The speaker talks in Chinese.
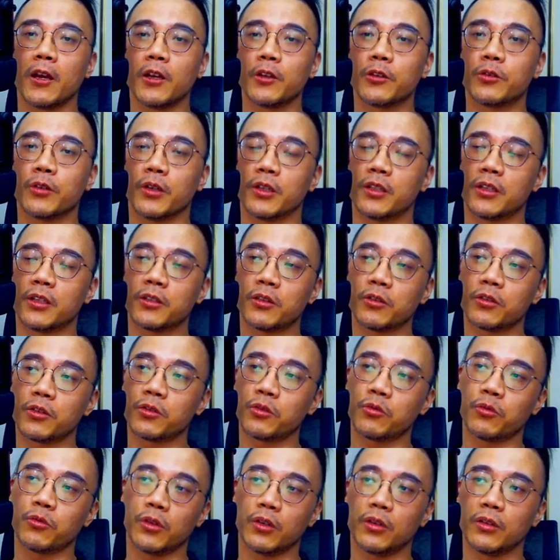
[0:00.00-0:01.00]
所以这就
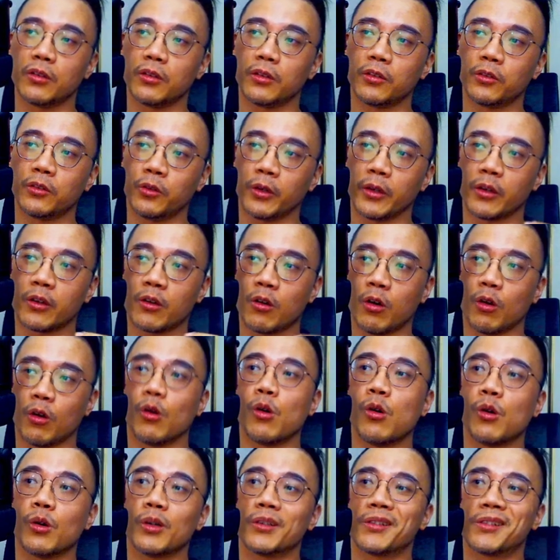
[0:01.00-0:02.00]
是我对
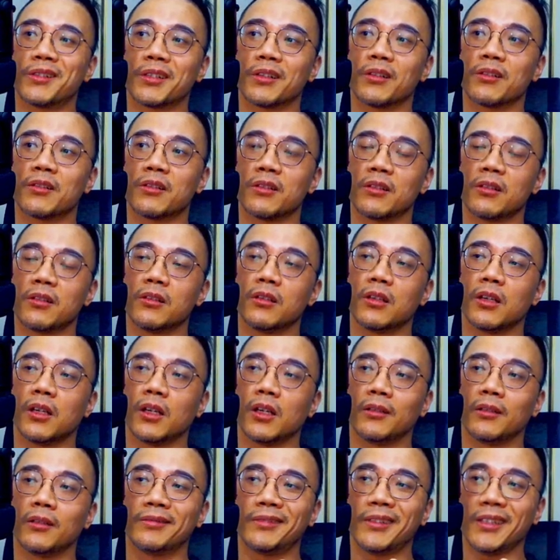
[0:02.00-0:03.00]
cohort 这个字
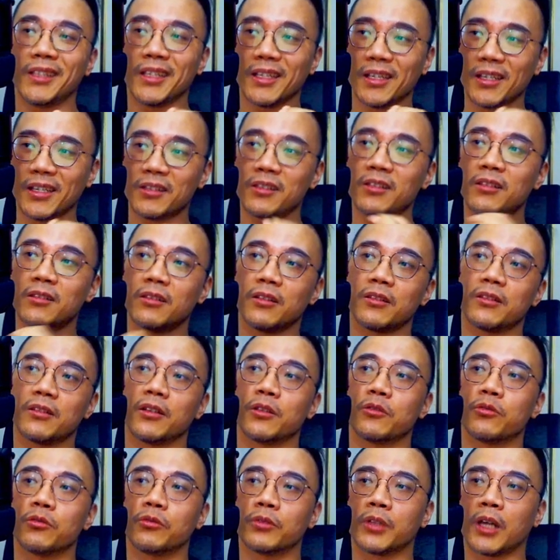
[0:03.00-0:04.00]
第一次的
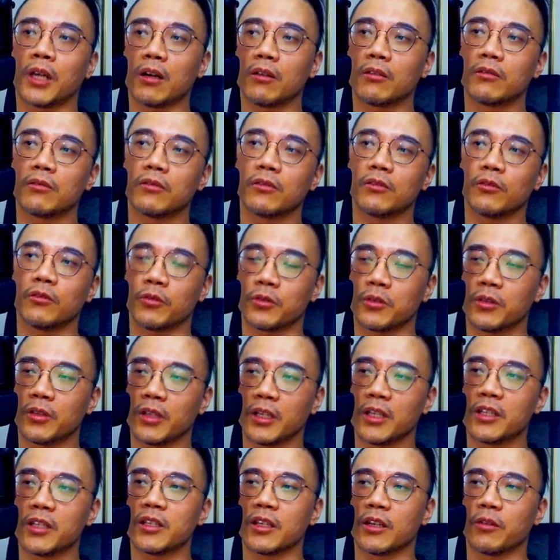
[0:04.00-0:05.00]
接触到，我就
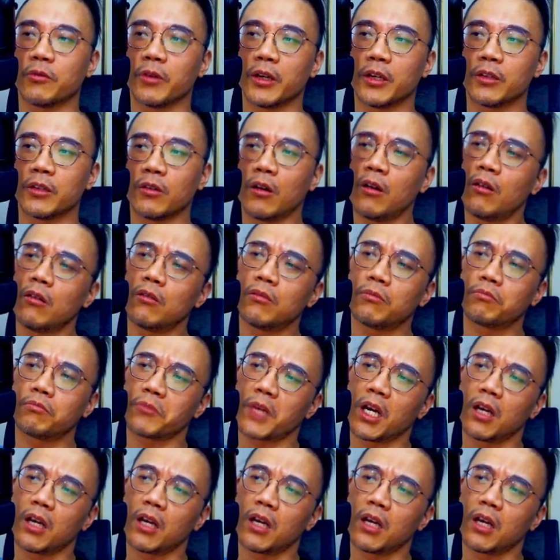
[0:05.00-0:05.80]
理解为就哦，